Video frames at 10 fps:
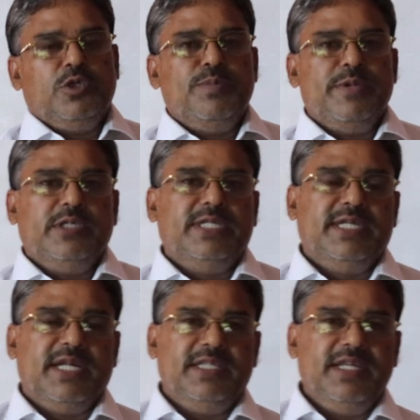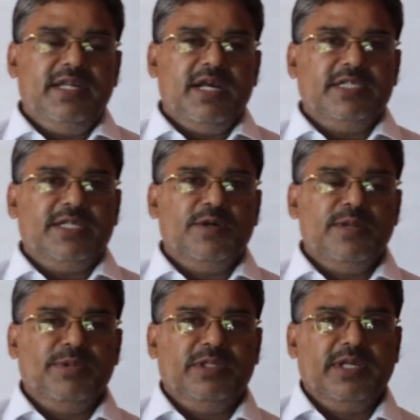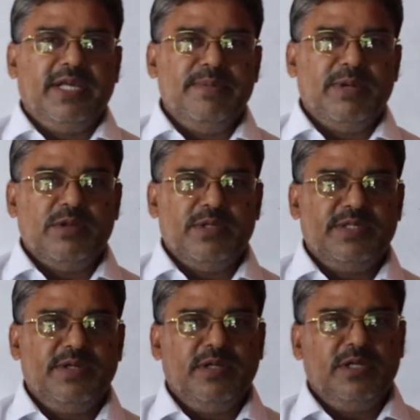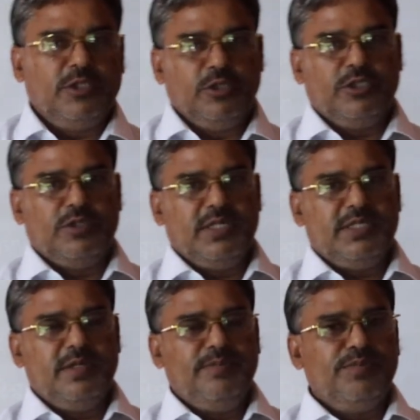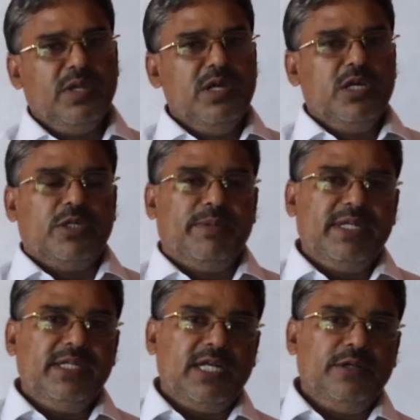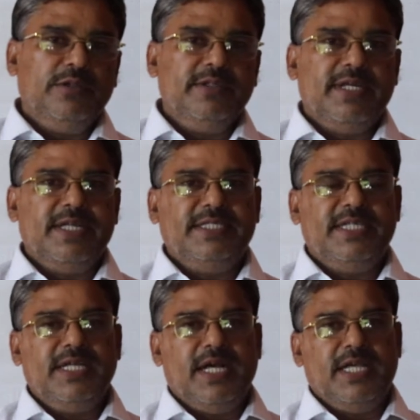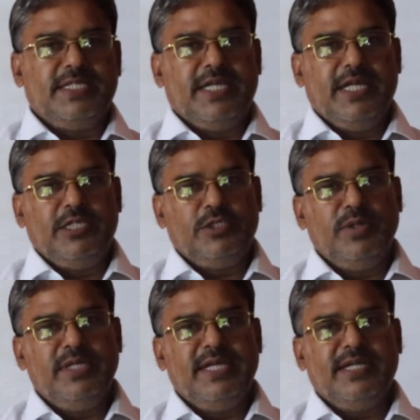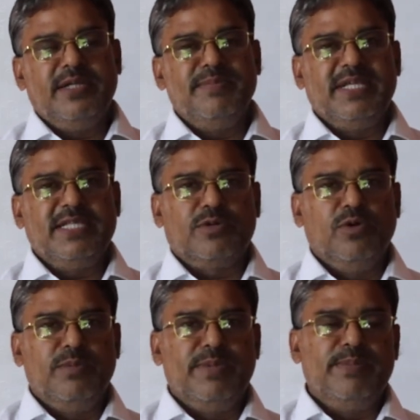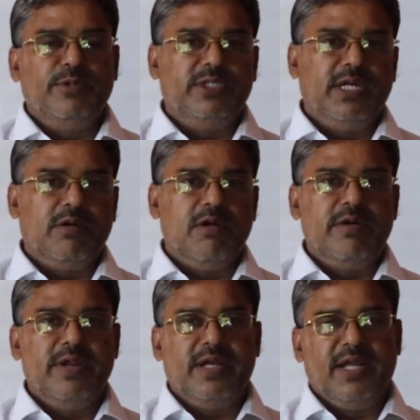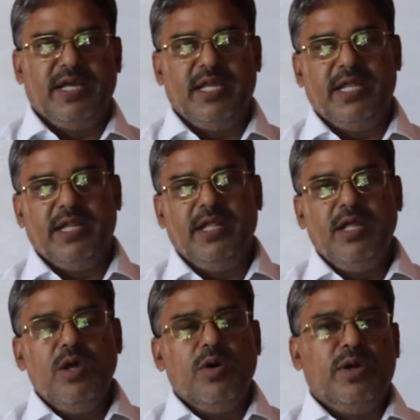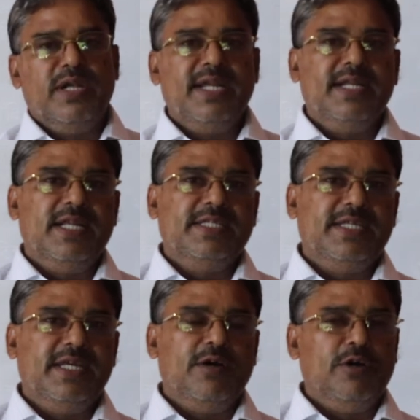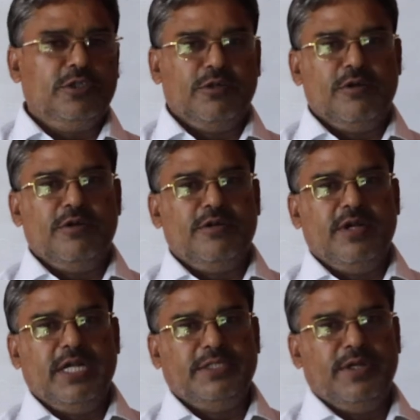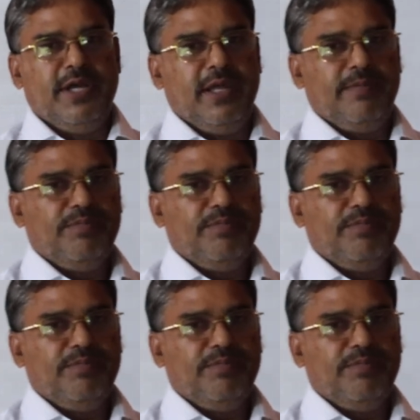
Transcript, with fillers: সুপ্রিয় শিক্ষার্থী আশা করি প্রত্যেকেই ভালো আছো সুস্থ আছো সবাইকে স্বাগত জানাচ্ছি আজকে শহীদ একাডেমিক স্কুল বীরপুষিয়া করটিয়া টাঙ্গাইলের অনলাইন ক্লাসে অংশগ্রহণ করার জন্যে